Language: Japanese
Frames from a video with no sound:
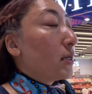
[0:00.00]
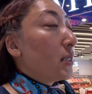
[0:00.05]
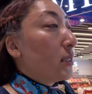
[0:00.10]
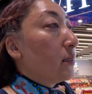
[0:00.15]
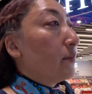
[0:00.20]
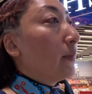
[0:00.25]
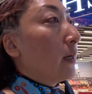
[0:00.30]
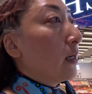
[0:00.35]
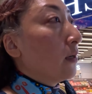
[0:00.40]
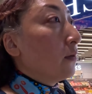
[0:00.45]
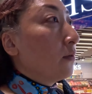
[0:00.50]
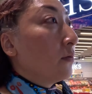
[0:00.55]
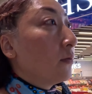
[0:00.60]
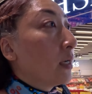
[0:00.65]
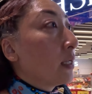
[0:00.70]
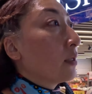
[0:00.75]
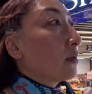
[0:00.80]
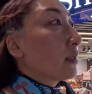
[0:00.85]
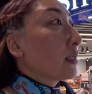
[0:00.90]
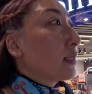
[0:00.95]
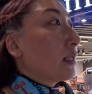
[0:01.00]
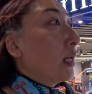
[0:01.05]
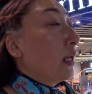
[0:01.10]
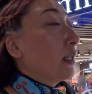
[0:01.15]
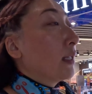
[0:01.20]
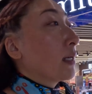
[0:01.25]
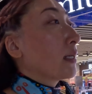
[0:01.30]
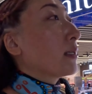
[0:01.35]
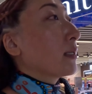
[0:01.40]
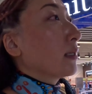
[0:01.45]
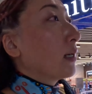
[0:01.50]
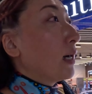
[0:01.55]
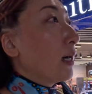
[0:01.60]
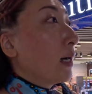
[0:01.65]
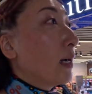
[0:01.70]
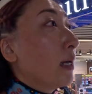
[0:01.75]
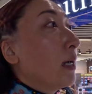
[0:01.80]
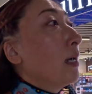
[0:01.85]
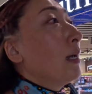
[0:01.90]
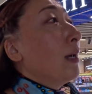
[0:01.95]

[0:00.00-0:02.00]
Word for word: 一番上のステータスが